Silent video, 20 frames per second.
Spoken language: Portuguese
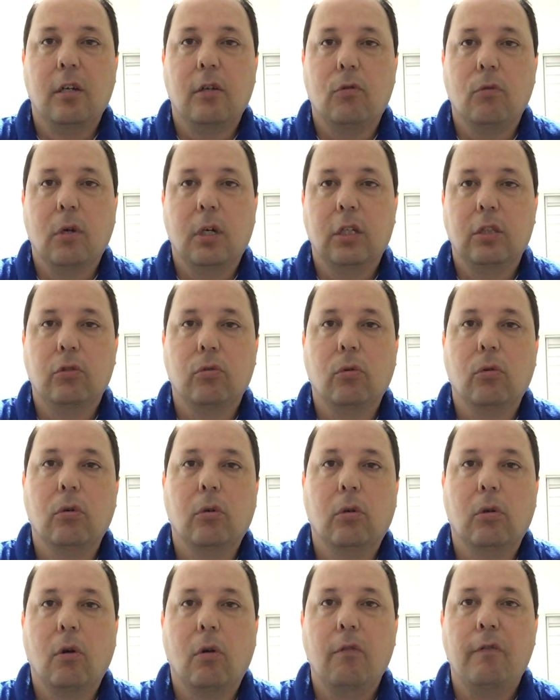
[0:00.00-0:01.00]

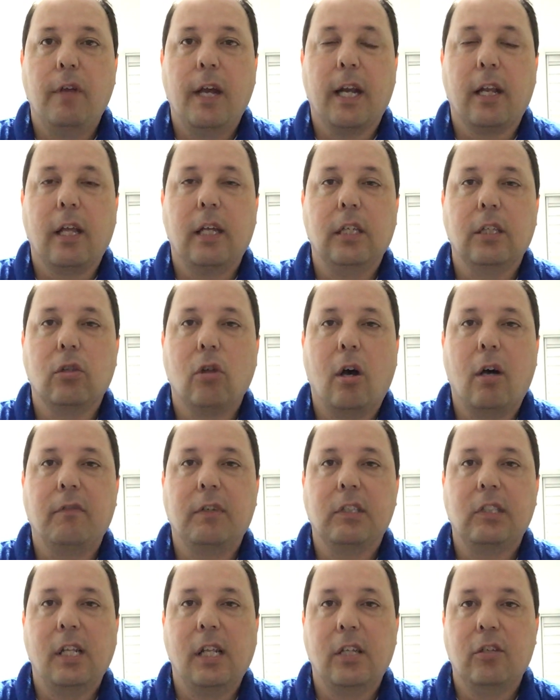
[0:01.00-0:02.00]
quando houver aí
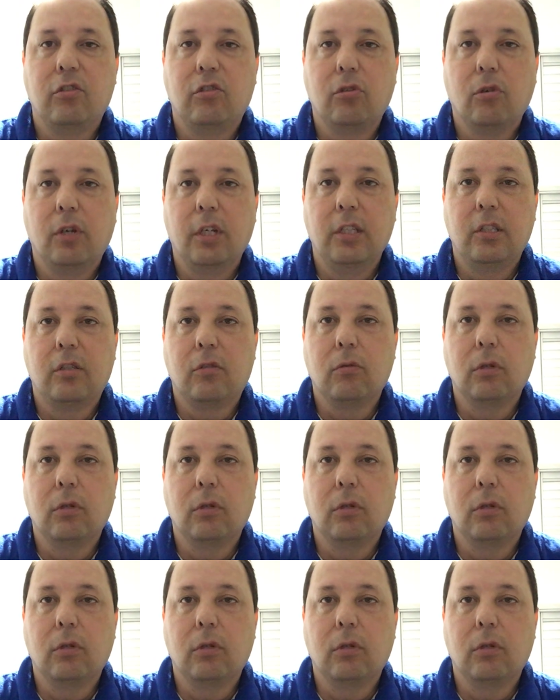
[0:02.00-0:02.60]
novas eleições,